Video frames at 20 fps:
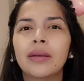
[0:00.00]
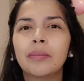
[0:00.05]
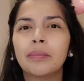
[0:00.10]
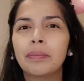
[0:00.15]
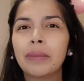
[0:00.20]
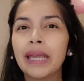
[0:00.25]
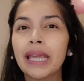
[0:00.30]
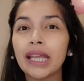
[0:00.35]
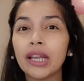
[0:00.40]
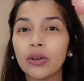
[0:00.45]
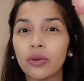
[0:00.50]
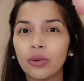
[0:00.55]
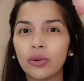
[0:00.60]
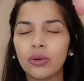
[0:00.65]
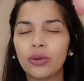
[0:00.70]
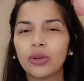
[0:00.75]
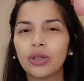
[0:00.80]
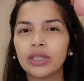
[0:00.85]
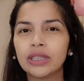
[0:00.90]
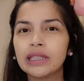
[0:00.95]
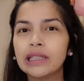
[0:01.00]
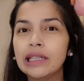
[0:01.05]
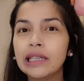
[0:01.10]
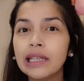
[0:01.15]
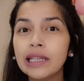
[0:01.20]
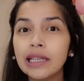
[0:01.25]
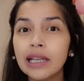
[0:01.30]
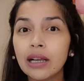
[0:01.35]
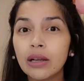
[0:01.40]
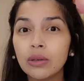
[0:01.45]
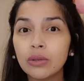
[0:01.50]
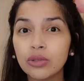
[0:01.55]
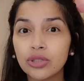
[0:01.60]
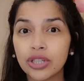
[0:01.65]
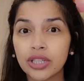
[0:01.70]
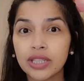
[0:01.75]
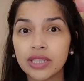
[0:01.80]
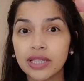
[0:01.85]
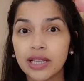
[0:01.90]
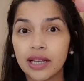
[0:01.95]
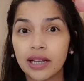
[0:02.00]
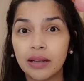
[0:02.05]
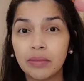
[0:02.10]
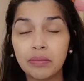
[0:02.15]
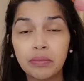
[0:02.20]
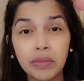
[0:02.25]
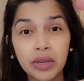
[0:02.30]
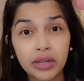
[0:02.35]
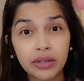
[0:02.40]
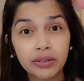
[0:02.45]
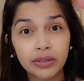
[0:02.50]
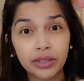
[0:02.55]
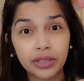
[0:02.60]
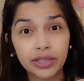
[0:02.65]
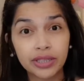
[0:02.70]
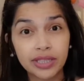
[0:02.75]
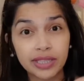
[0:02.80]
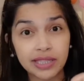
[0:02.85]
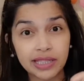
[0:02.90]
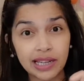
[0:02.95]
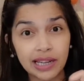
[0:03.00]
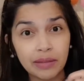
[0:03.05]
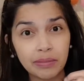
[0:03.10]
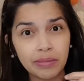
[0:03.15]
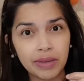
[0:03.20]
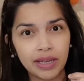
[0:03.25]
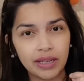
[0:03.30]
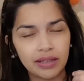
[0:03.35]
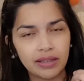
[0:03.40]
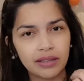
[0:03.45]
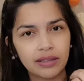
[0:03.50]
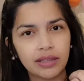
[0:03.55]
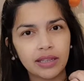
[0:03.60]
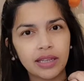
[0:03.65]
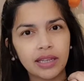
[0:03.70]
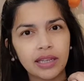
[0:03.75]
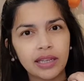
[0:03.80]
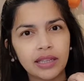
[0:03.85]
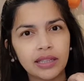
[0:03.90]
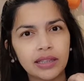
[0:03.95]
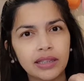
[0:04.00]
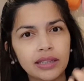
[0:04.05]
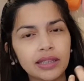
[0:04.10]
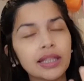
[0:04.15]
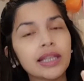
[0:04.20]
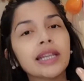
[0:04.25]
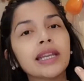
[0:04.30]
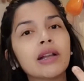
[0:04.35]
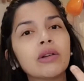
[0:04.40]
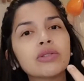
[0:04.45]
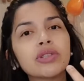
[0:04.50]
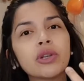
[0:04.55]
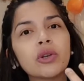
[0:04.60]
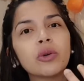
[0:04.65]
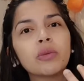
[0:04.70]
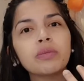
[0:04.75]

Pero, tiningnan ko siya sa mirror, sa salamin, i tiningnan ko sa loob